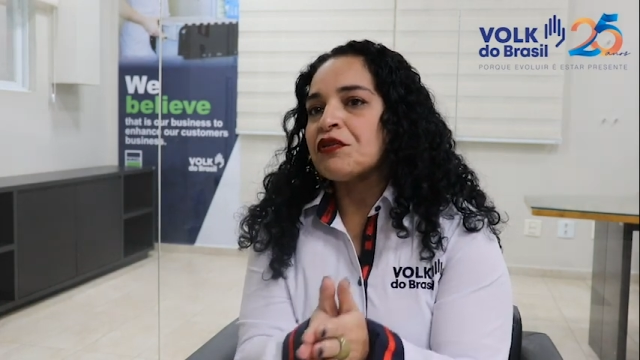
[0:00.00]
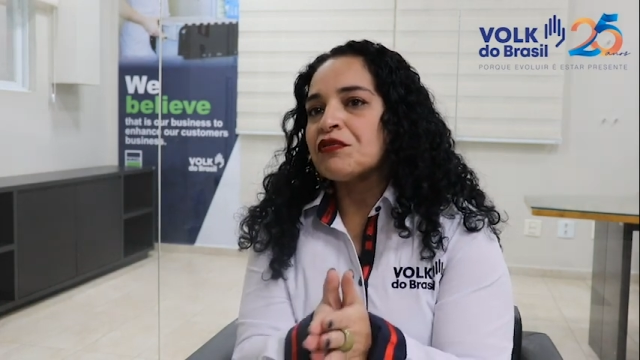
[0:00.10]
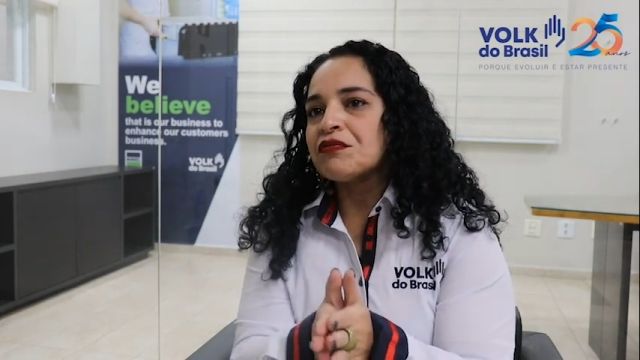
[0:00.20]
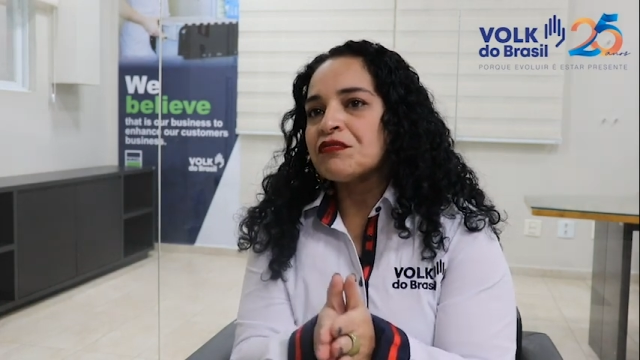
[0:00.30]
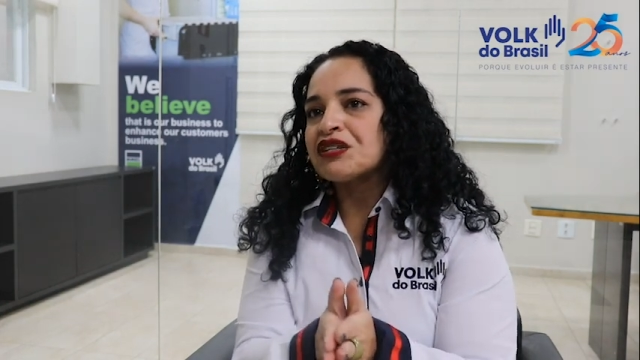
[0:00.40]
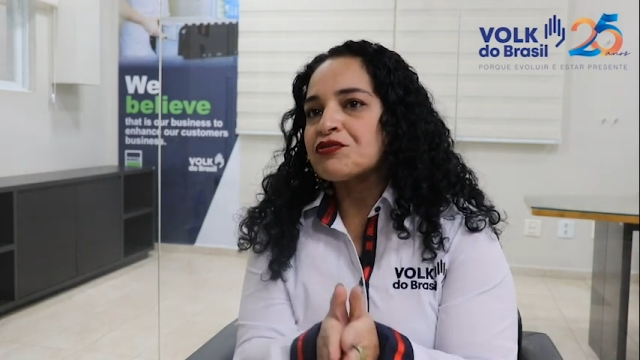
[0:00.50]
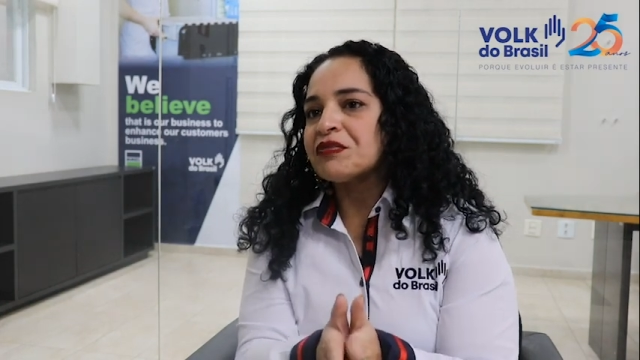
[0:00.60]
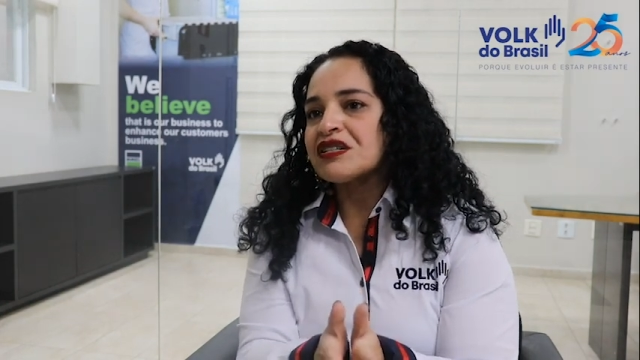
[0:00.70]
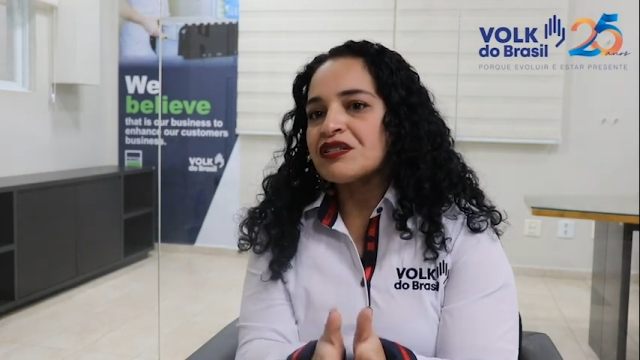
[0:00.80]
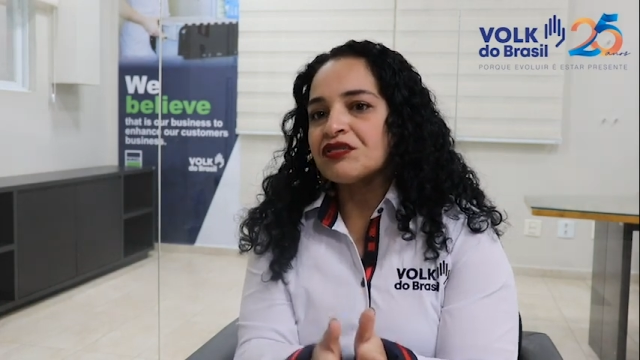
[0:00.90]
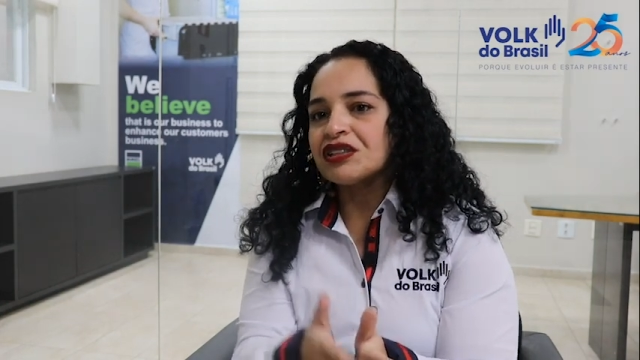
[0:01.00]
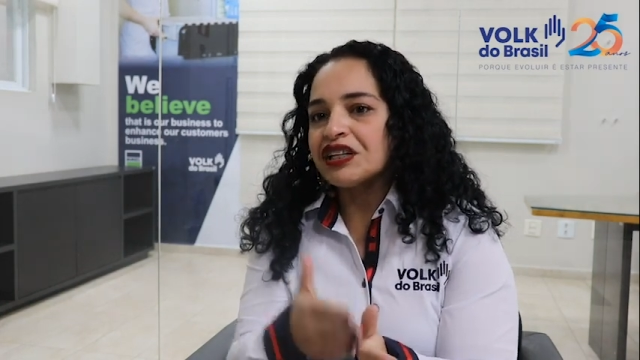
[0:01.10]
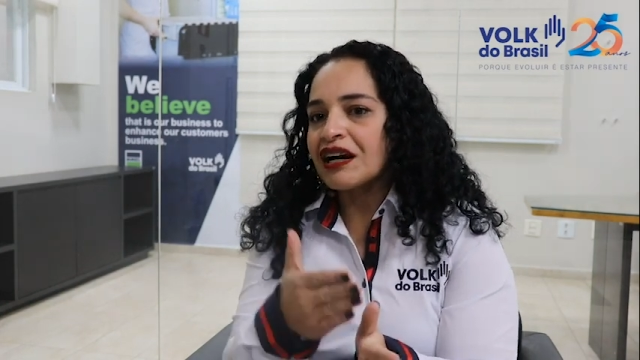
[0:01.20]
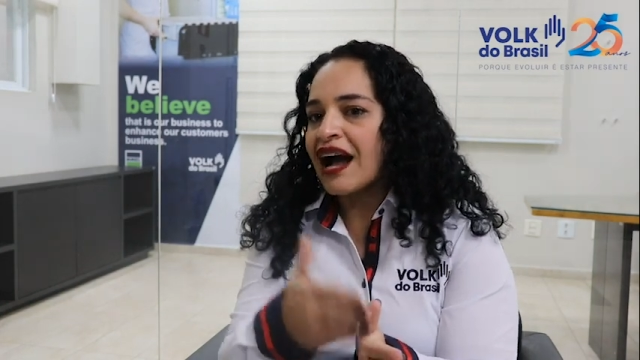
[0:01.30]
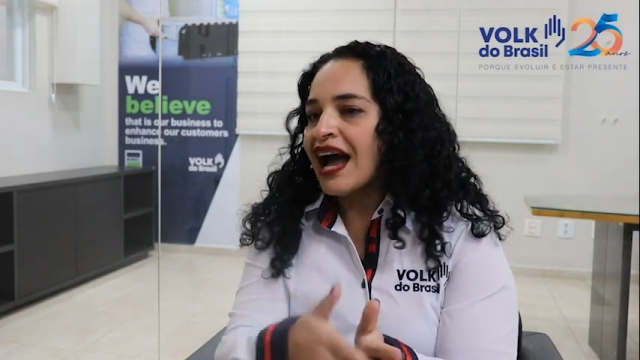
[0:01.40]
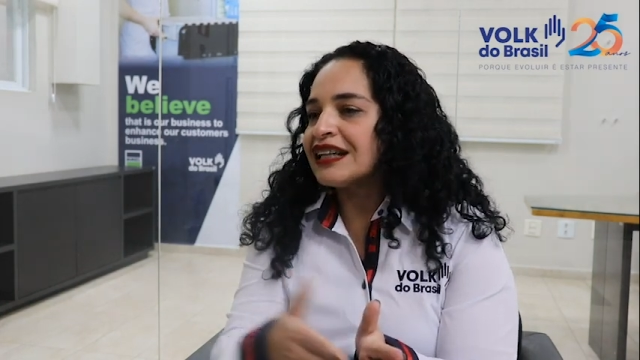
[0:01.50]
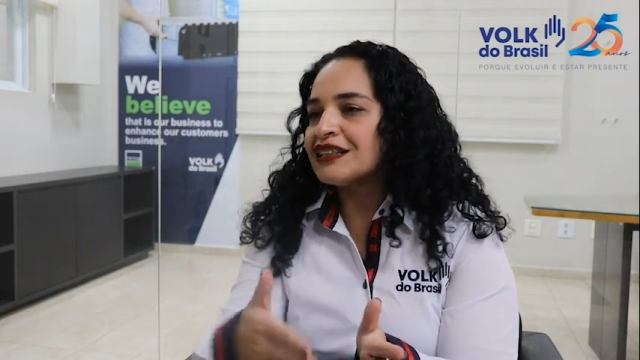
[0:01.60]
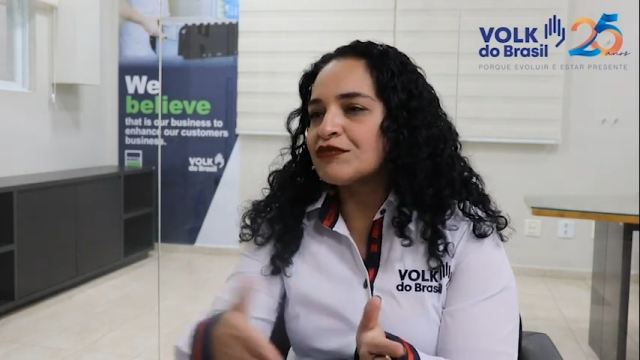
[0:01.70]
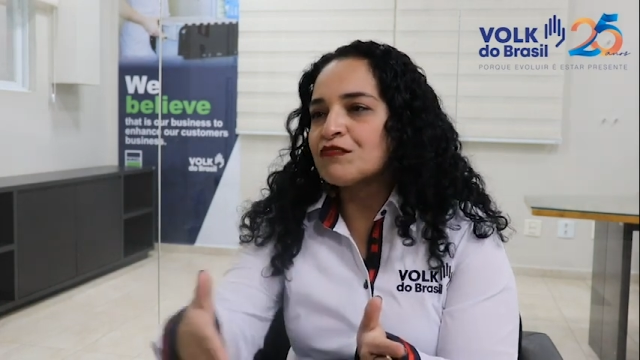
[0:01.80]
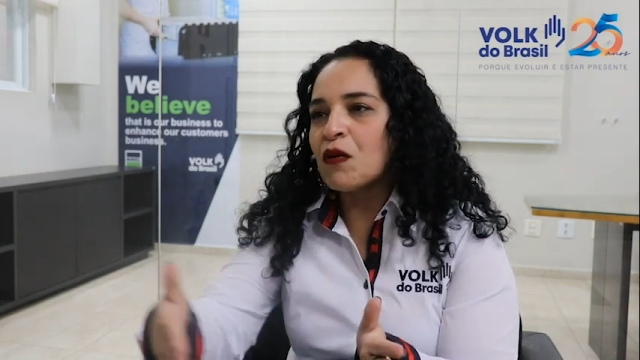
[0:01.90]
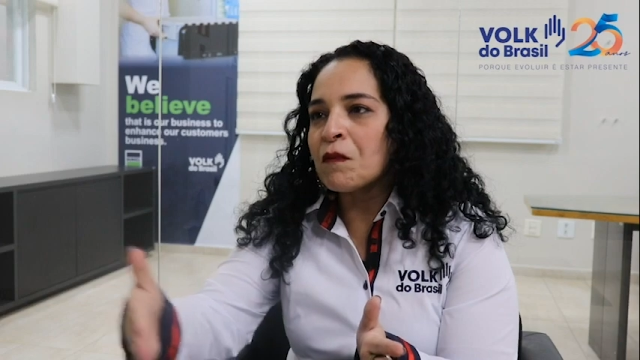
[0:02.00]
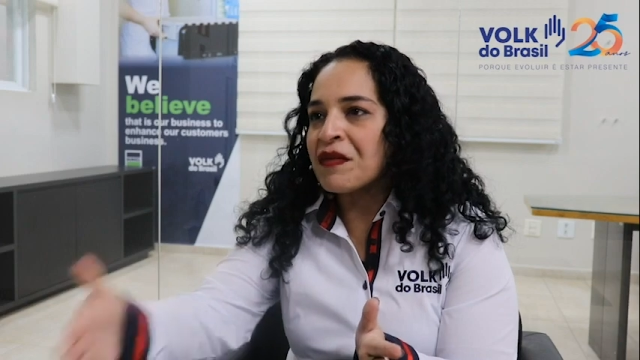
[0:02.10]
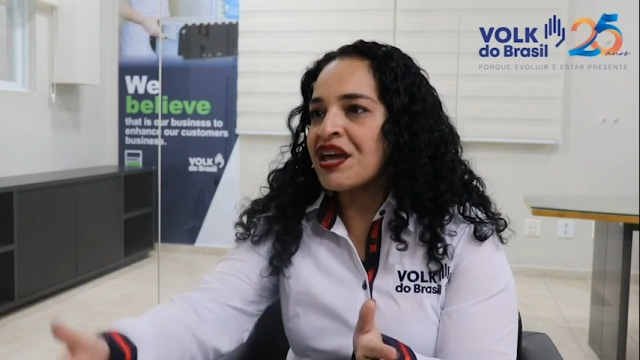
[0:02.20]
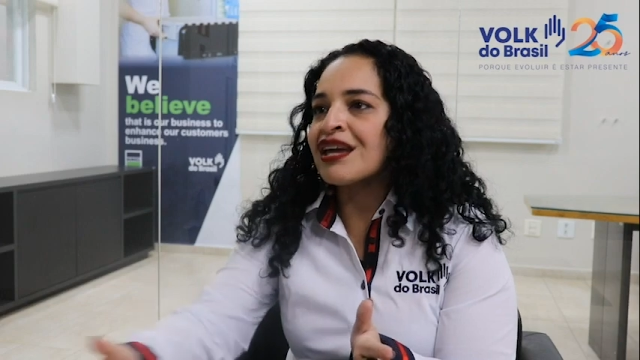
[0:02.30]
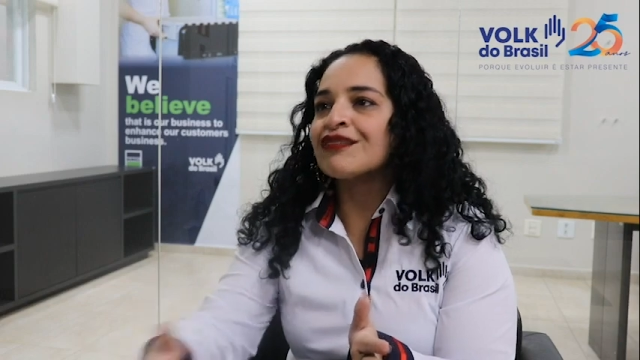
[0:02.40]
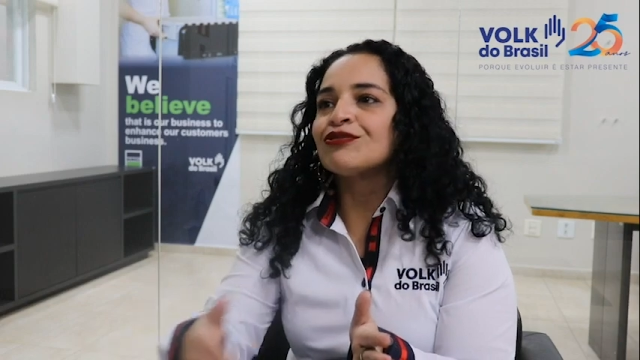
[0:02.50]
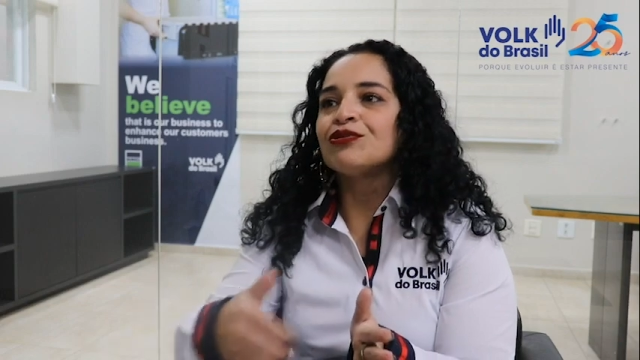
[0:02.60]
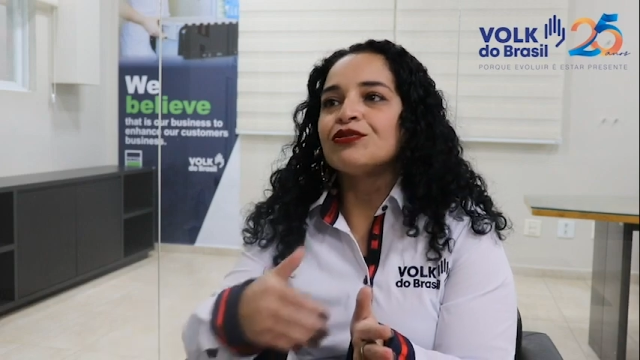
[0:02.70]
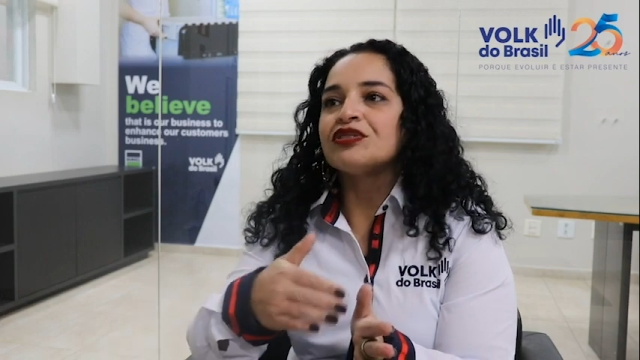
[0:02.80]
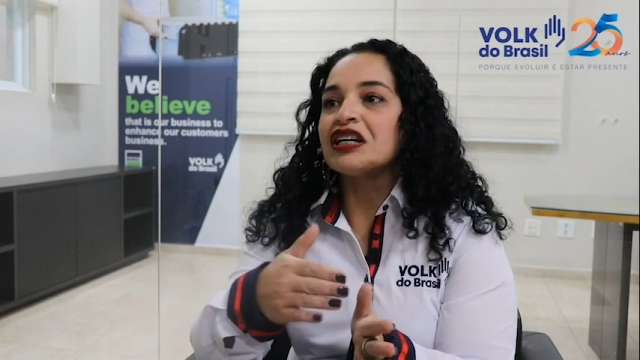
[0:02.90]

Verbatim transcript: é uma superação que eu tenho a cada momento,